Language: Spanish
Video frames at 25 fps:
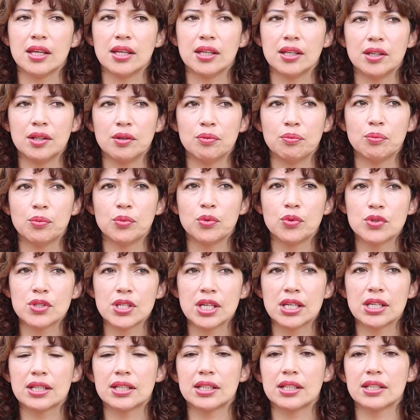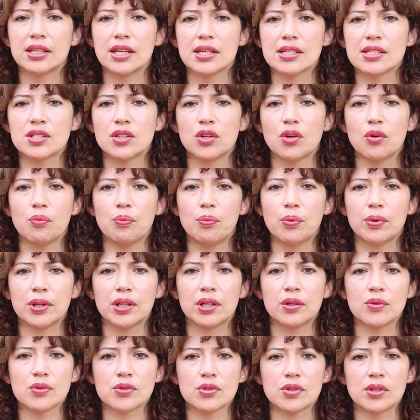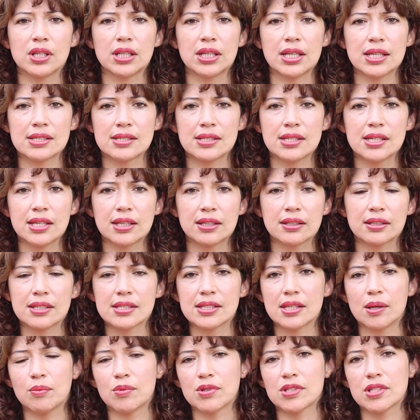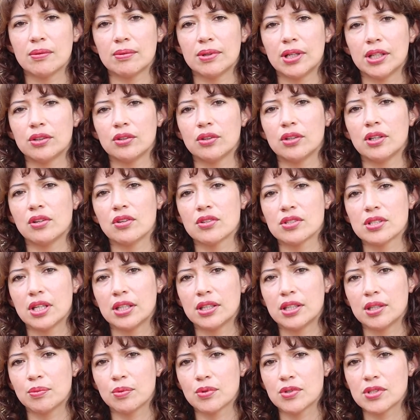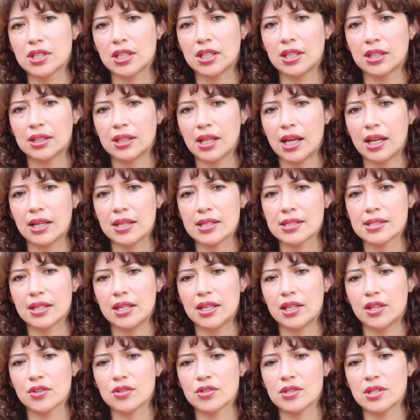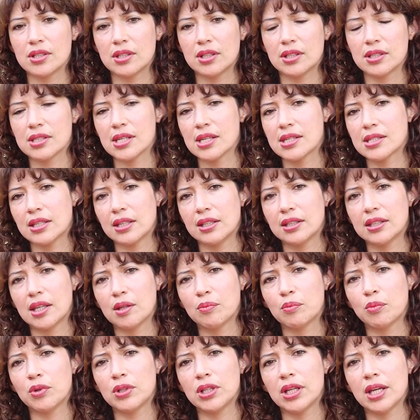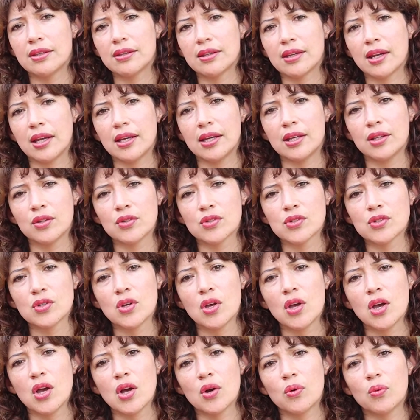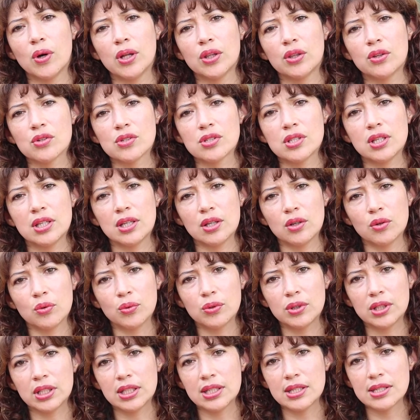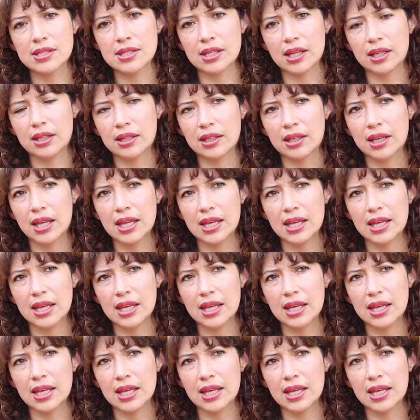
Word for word: eh, mucha inclinación por el uso de las TIC. Estamos hablando de los nativos digitales. Ellos se, sienten muy atraídos cuando se utilizan